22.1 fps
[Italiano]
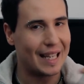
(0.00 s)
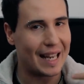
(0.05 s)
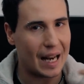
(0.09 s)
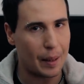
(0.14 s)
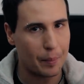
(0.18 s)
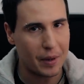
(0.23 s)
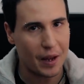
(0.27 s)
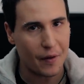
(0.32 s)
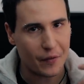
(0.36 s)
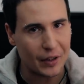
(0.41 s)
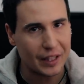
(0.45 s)

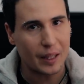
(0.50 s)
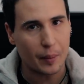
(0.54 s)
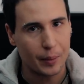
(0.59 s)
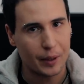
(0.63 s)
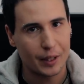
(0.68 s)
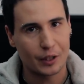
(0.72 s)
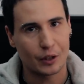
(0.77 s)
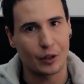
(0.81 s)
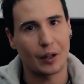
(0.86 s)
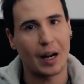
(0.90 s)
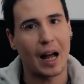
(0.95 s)
nella mia vita
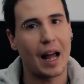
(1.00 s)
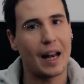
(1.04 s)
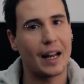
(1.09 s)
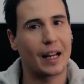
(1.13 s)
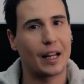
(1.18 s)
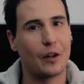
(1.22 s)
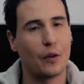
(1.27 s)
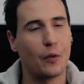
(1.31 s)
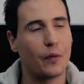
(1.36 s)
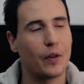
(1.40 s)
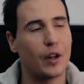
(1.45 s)
personale
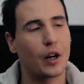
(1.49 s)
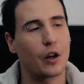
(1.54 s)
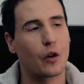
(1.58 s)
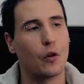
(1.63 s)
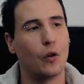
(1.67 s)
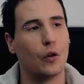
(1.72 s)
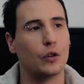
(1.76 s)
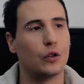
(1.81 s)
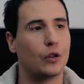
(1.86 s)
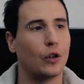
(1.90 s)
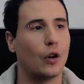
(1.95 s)
che non vi
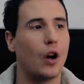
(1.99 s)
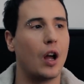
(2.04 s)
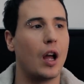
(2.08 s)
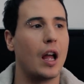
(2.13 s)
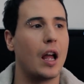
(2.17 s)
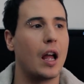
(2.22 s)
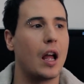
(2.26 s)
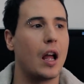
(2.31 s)
racconto,